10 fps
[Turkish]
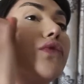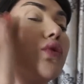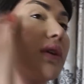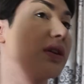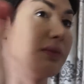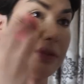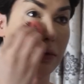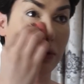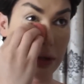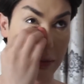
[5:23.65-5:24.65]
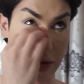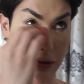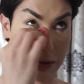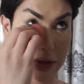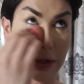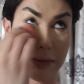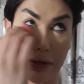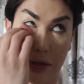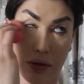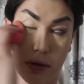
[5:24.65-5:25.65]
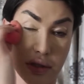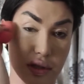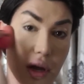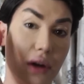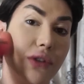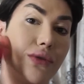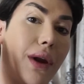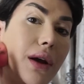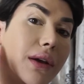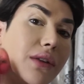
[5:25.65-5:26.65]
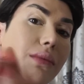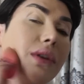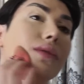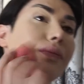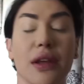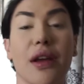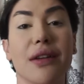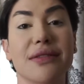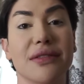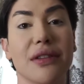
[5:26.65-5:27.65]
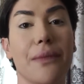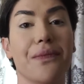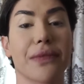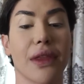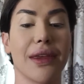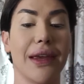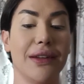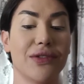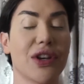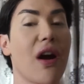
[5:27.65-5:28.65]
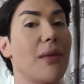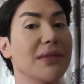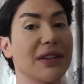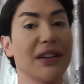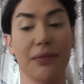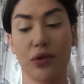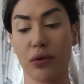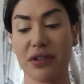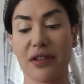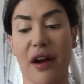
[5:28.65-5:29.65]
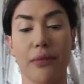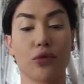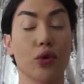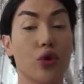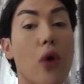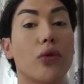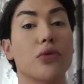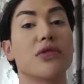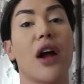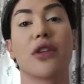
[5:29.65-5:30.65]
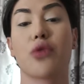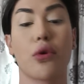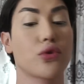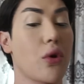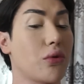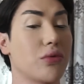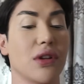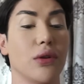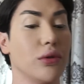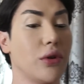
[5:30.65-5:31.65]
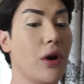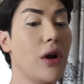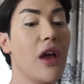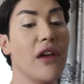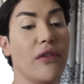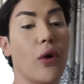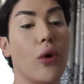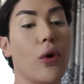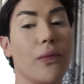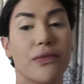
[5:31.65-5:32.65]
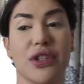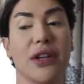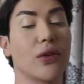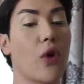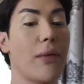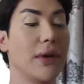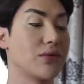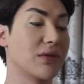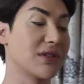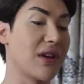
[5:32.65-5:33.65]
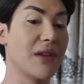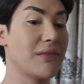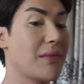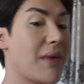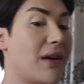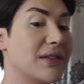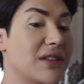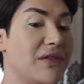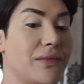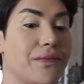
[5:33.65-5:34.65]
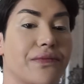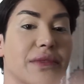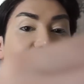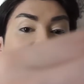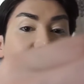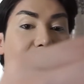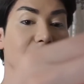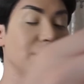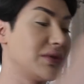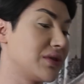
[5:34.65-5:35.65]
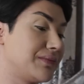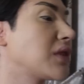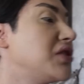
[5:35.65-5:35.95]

Çok yakında bizim de çok iyi bir konsiderimiz çıkıyor kızlar. Hiç merak etmeyin. Ya aslında gelin çıkarmasına gitmeyi çok isterdim. Çünkü çok güzel, çok çok güzel oluyor. Ve o şeyi de görmeyi çok isterdim. Ama maalesef kısmet değilmiş.